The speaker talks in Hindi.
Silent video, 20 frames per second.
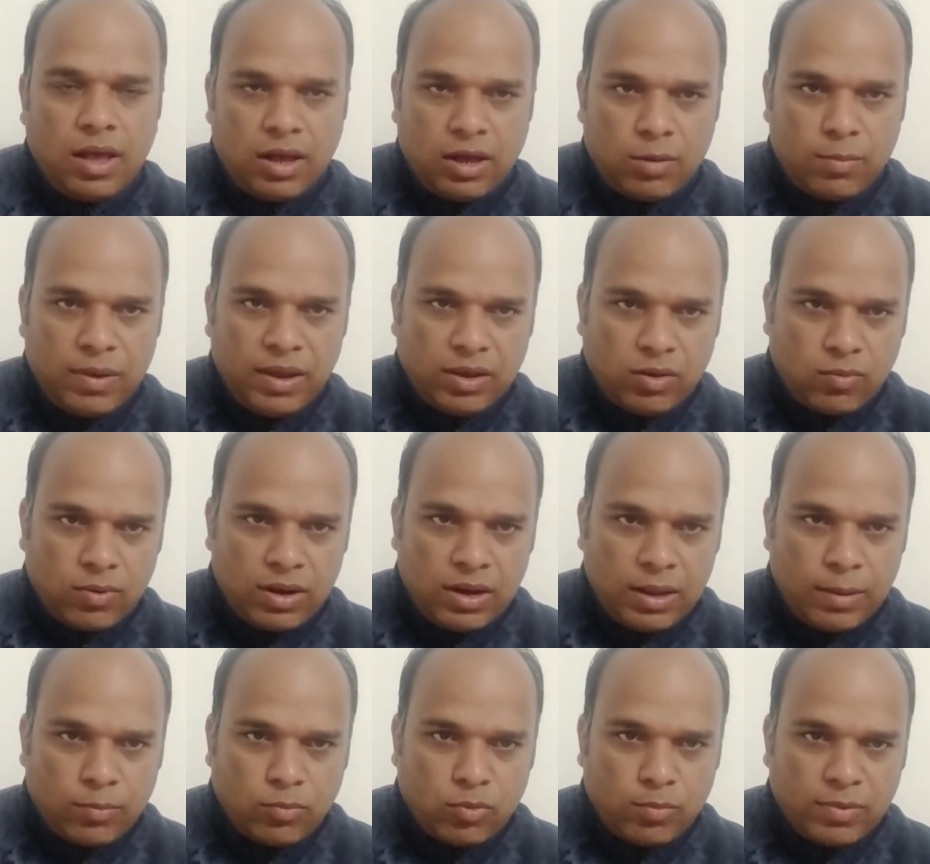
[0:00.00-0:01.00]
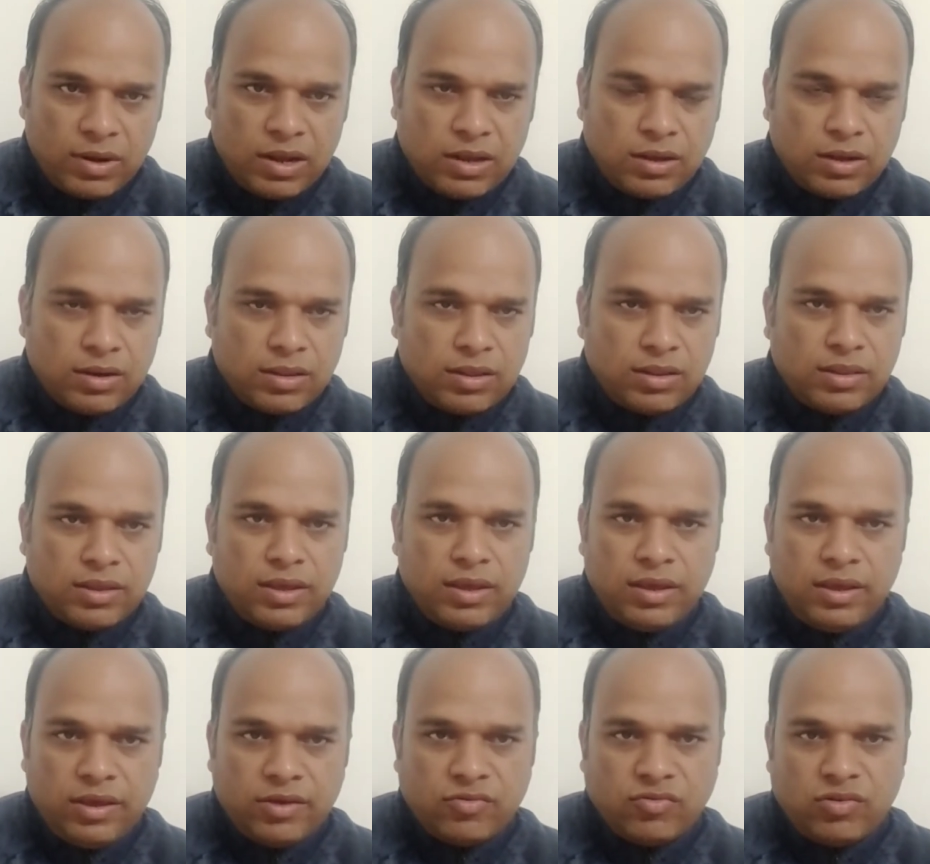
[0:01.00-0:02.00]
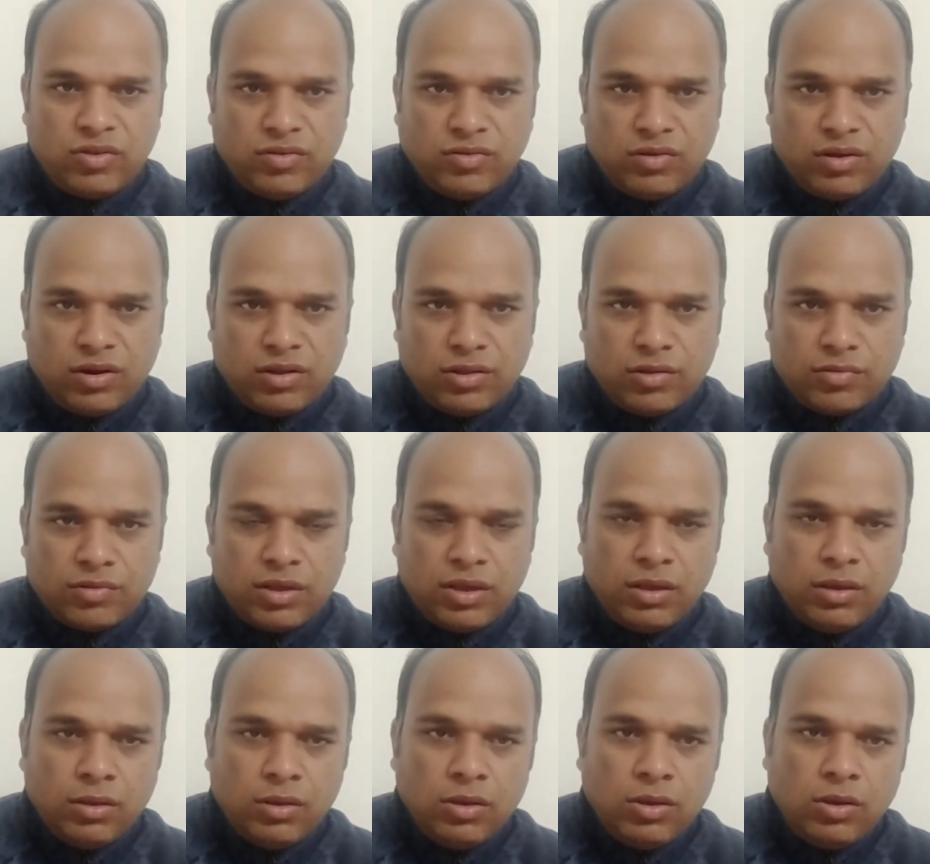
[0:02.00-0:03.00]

अगर बैंक वाले आपको मना कर देते हैं एक्सचेंज करने से